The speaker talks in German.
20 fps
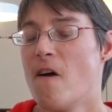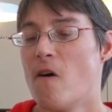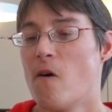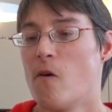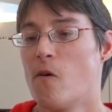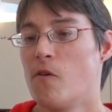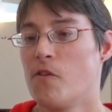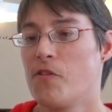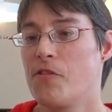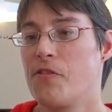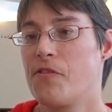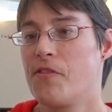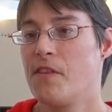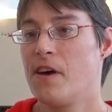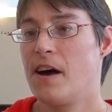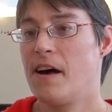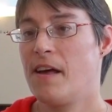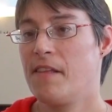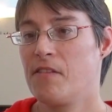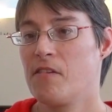und
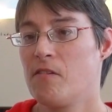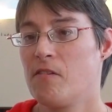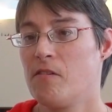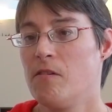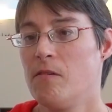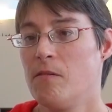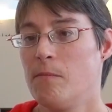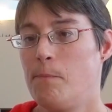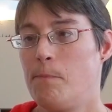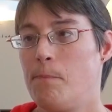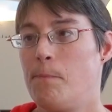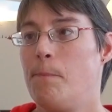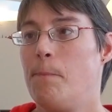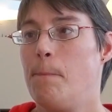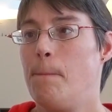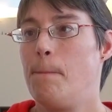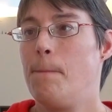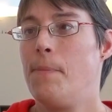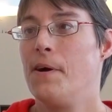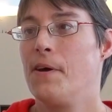eine andere
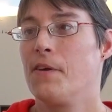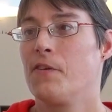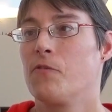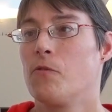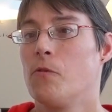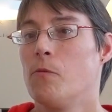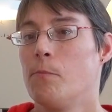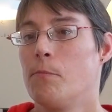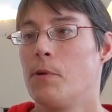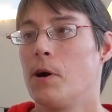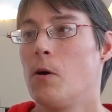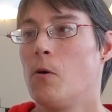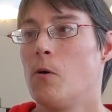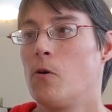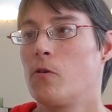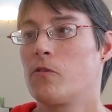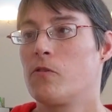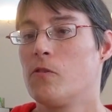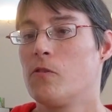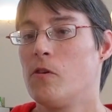Person
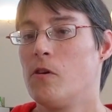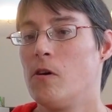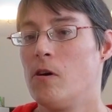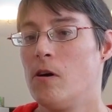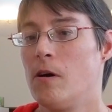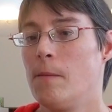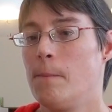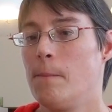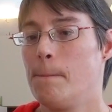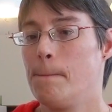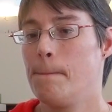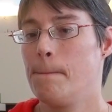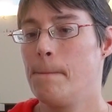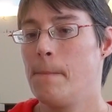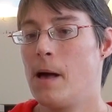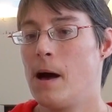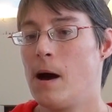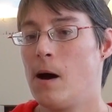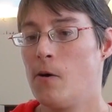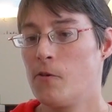brauchte
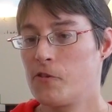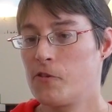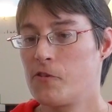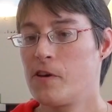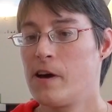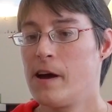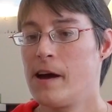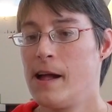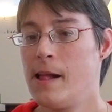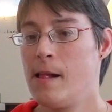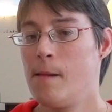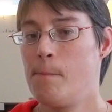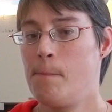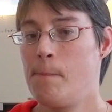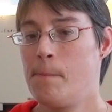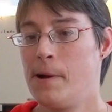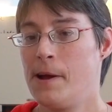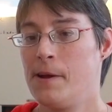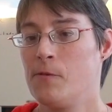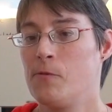ähm, außerhalb
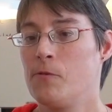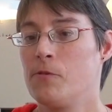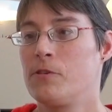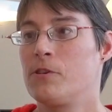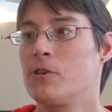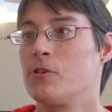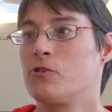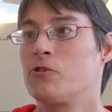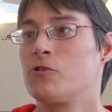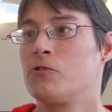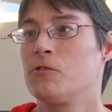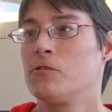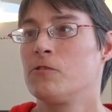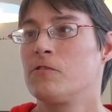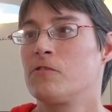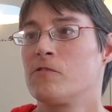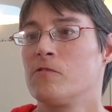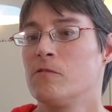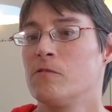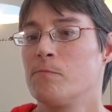meine
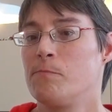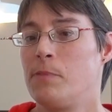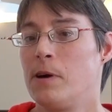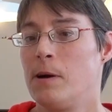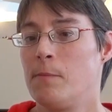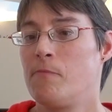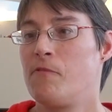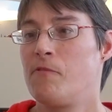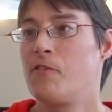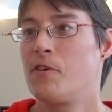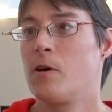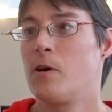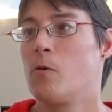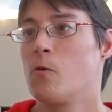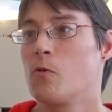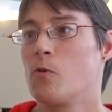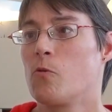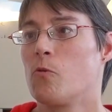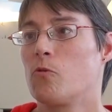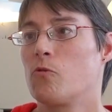Unterstützung beim
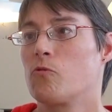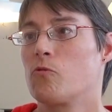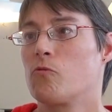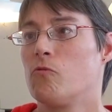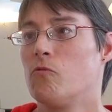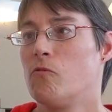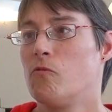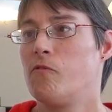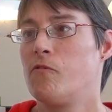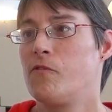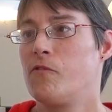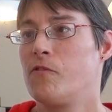Frauennotruf.